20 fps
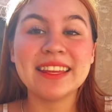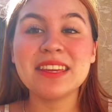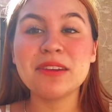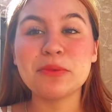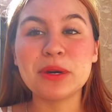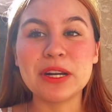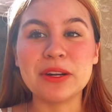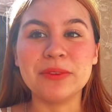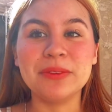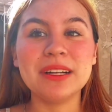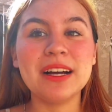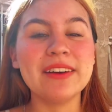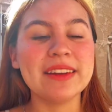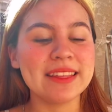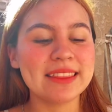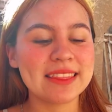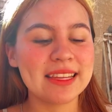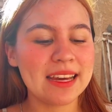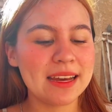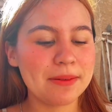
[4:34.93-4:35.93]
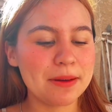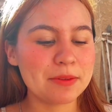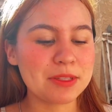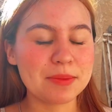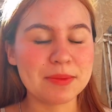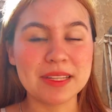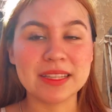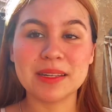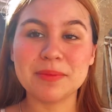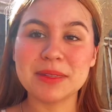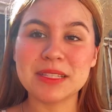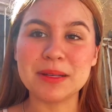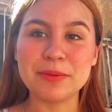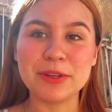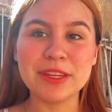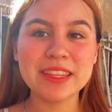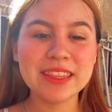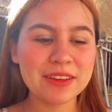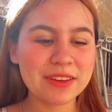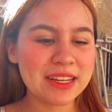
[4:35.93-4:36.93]
Y bueno, ahorita vamos a plantar mi
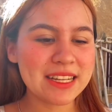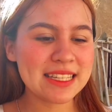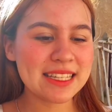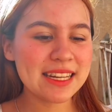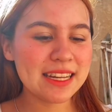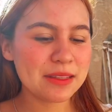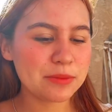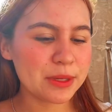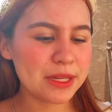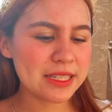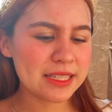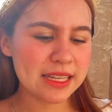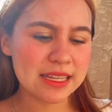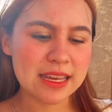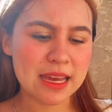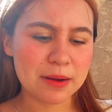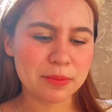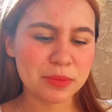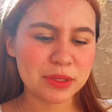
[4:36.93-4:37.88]
cebollita. Ahora sí, les voy a enseñar.